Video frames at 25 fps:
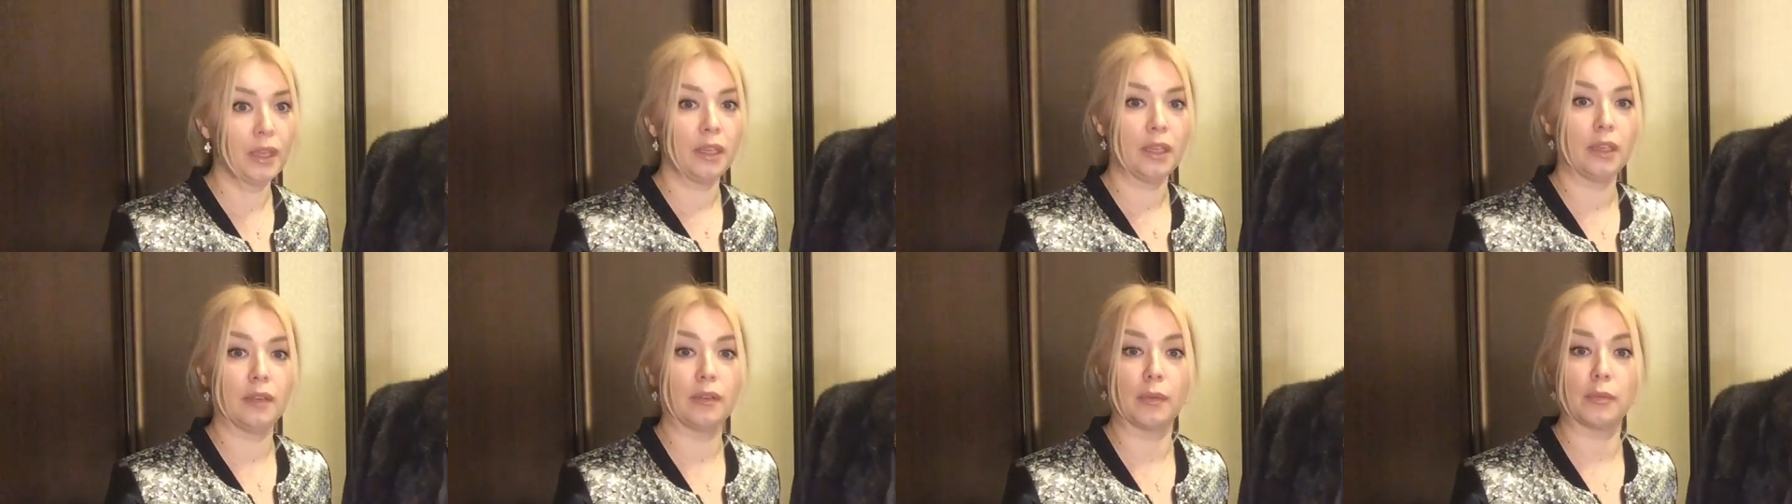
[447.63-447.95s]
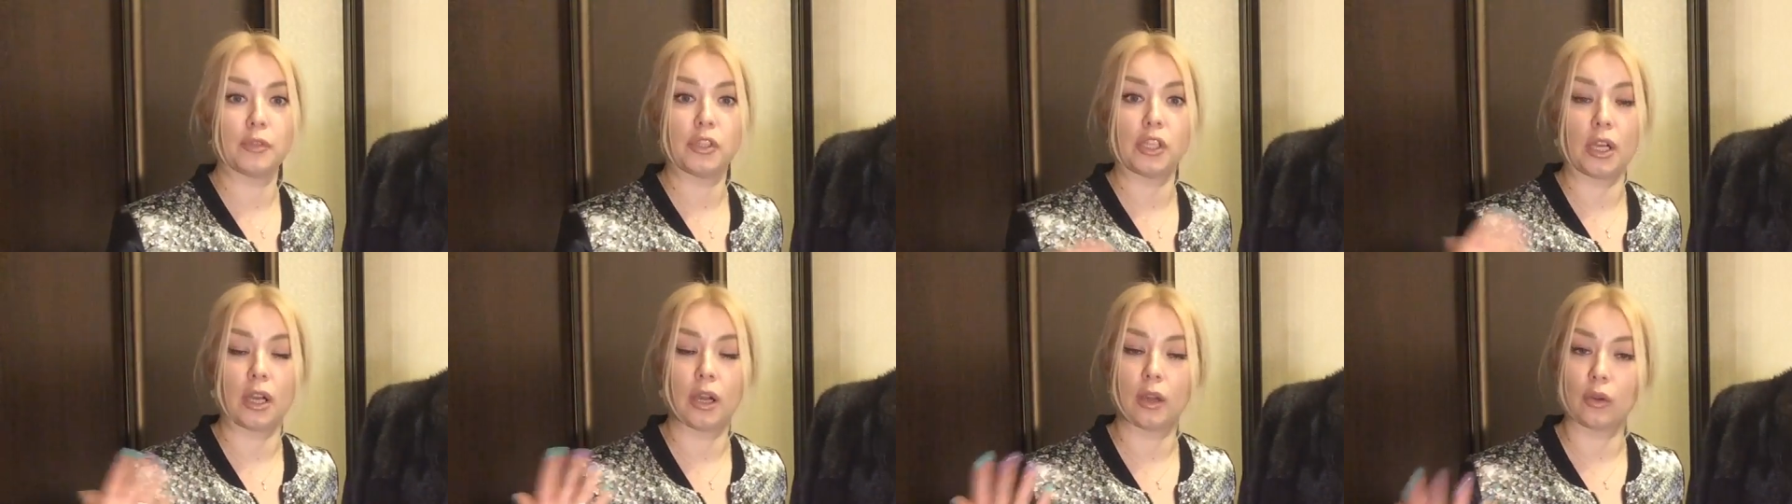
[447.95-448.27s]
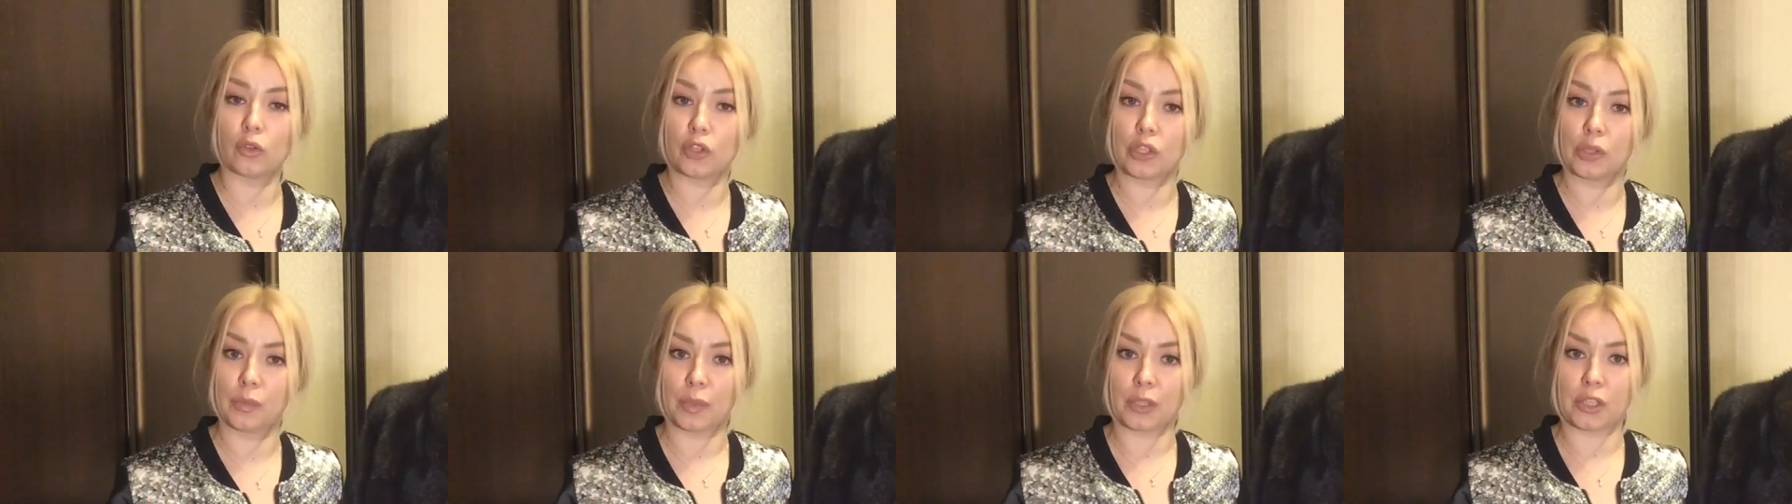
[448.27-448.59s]
и вообще
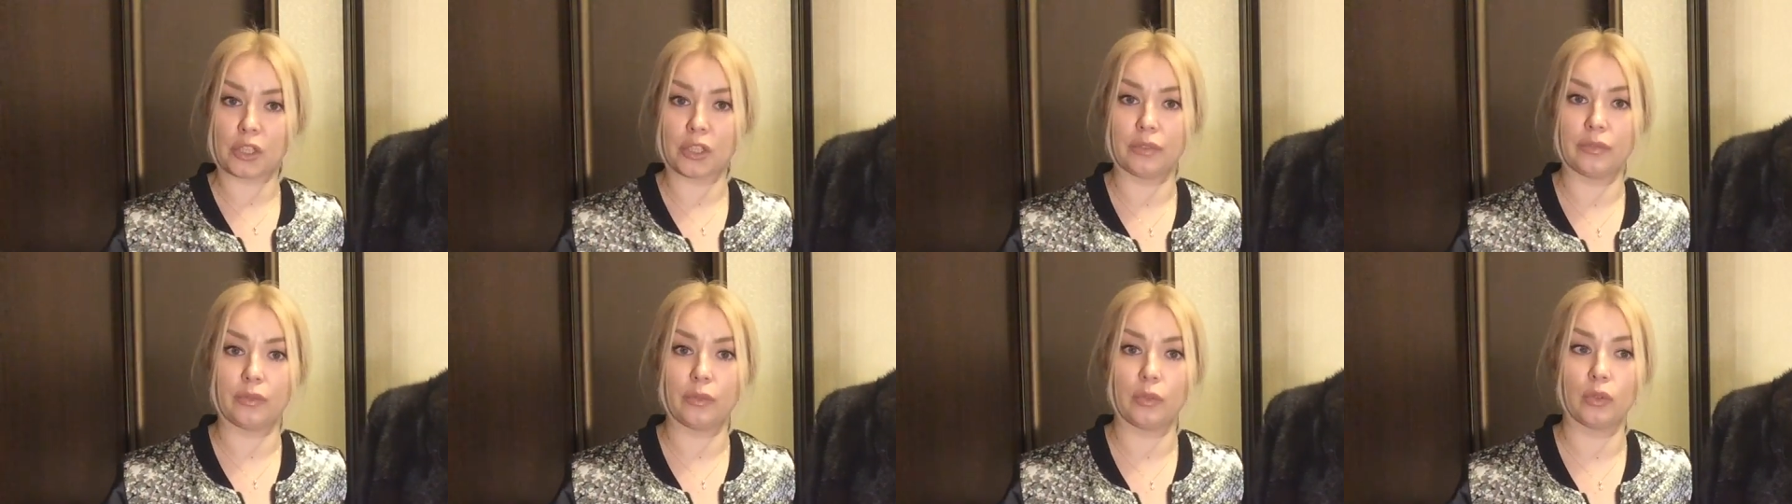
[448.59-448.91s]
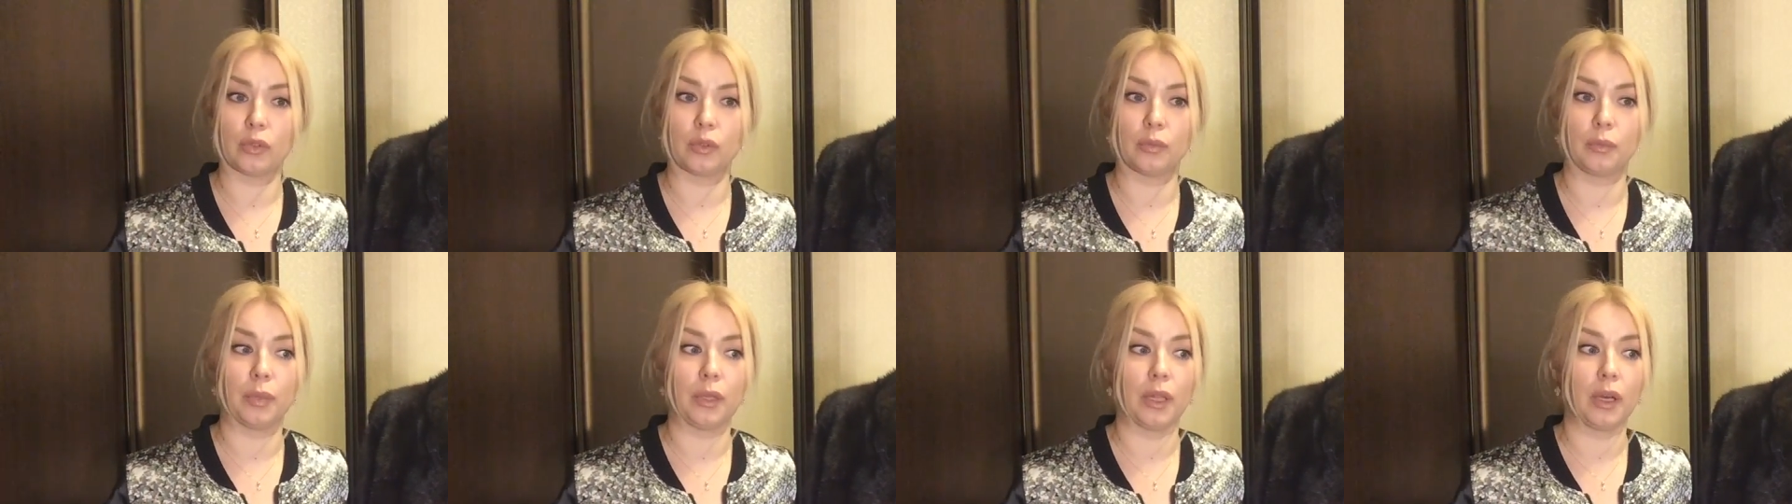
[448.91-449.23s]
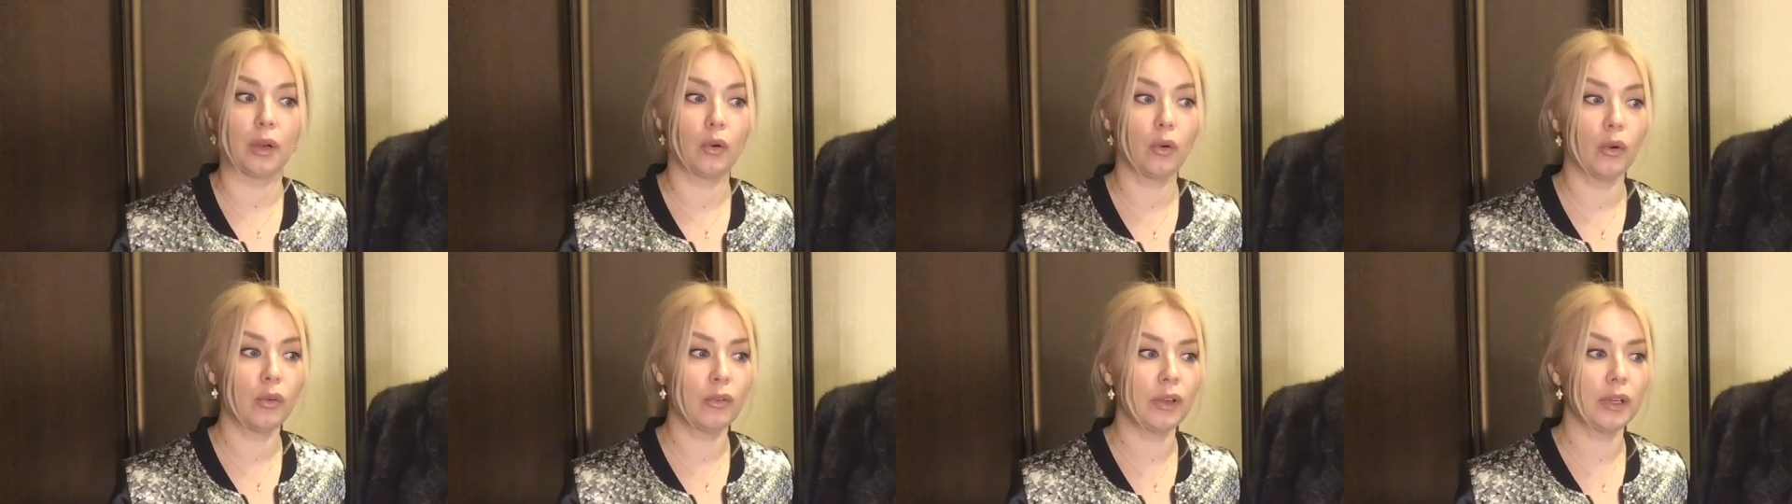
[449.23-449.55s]
хороший пошив от
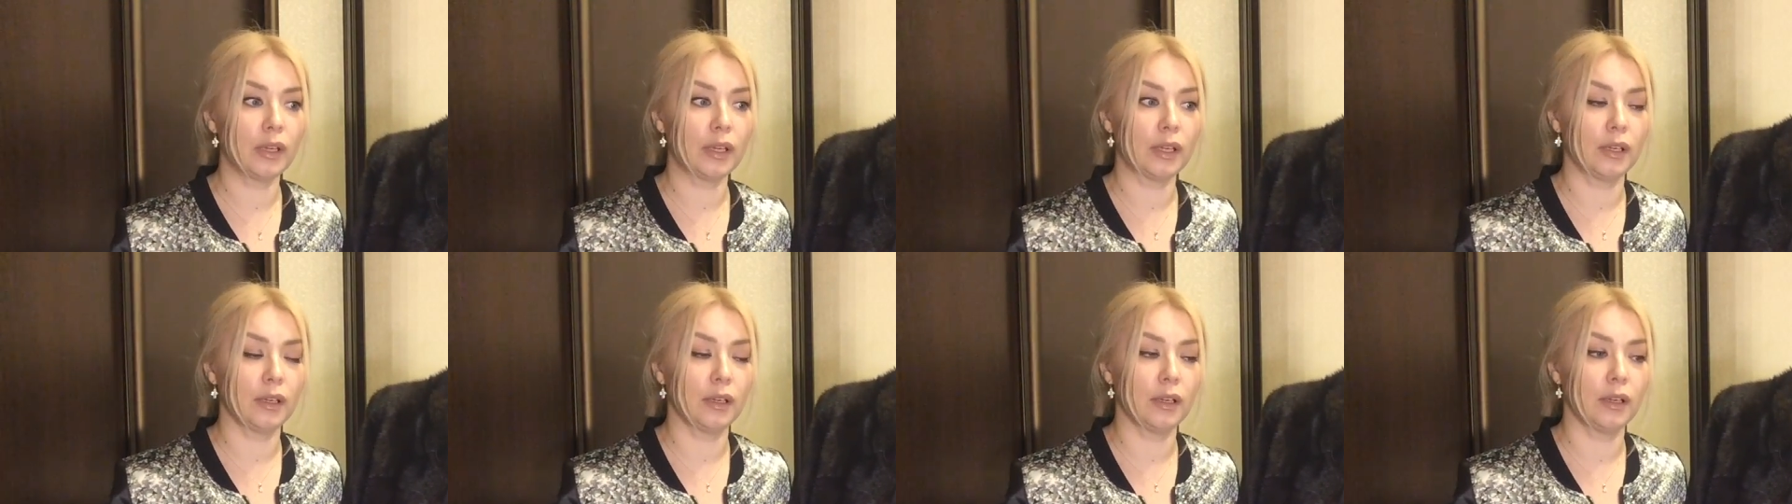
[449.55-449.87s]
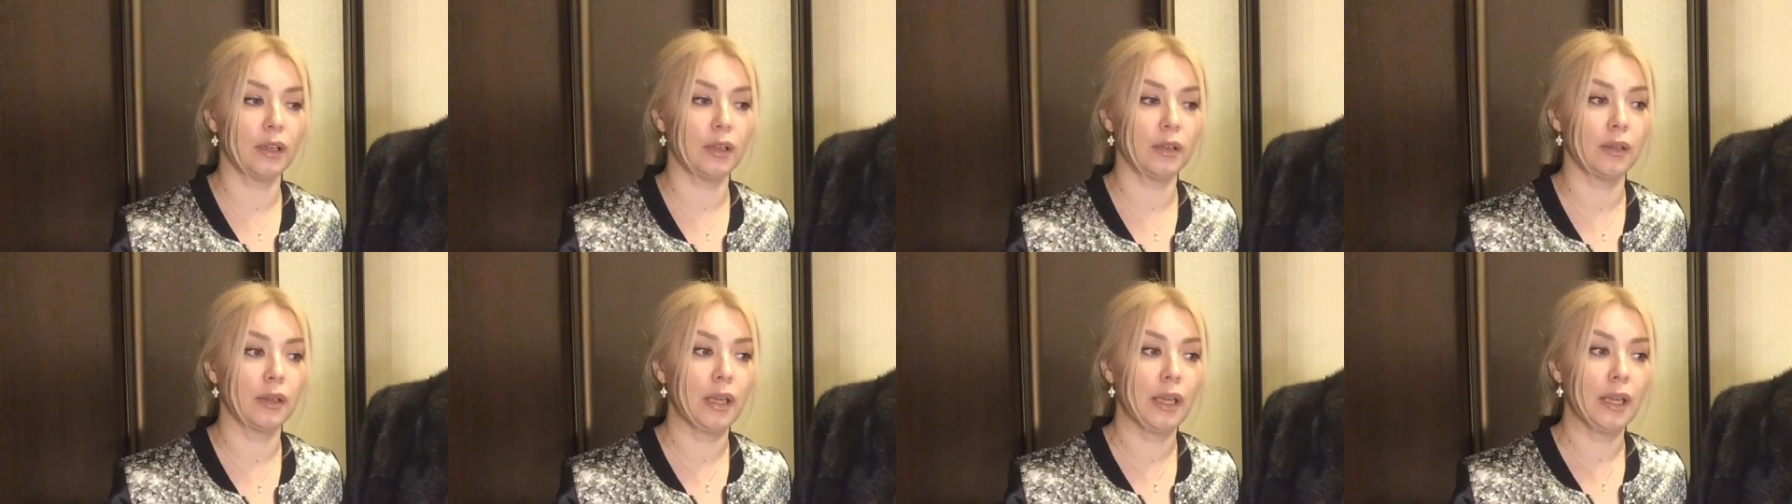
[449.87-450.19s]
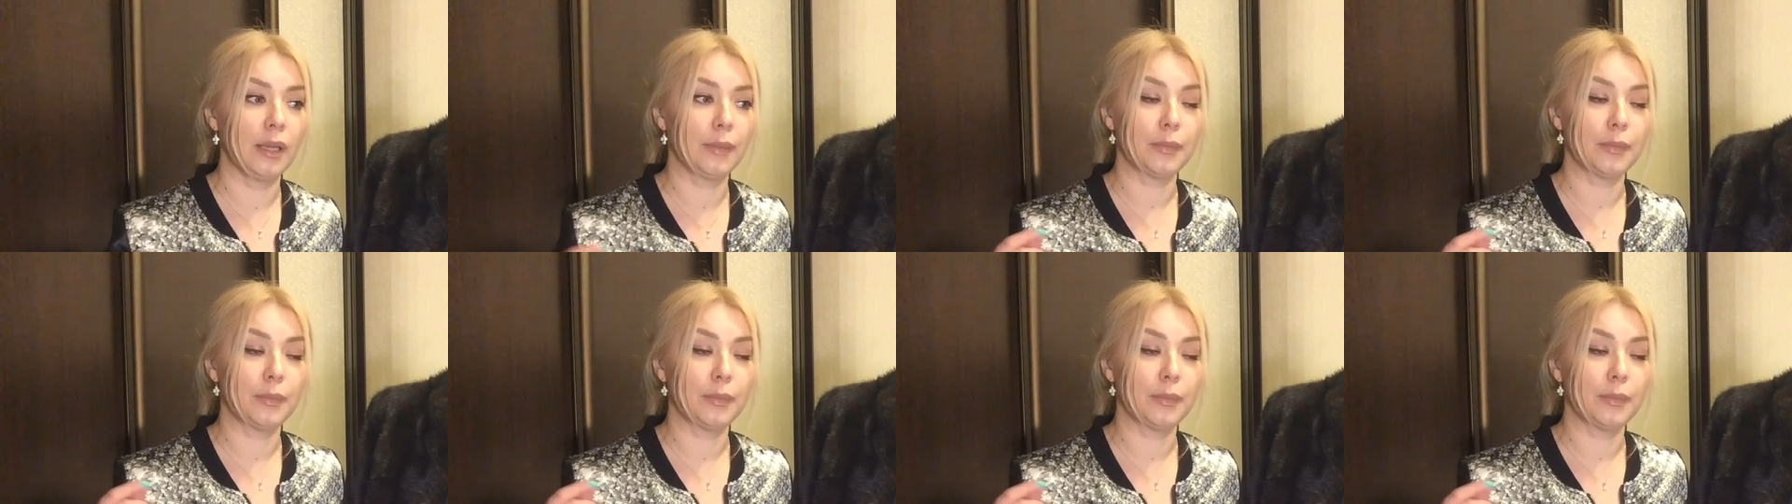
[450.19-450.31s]
плохого, э,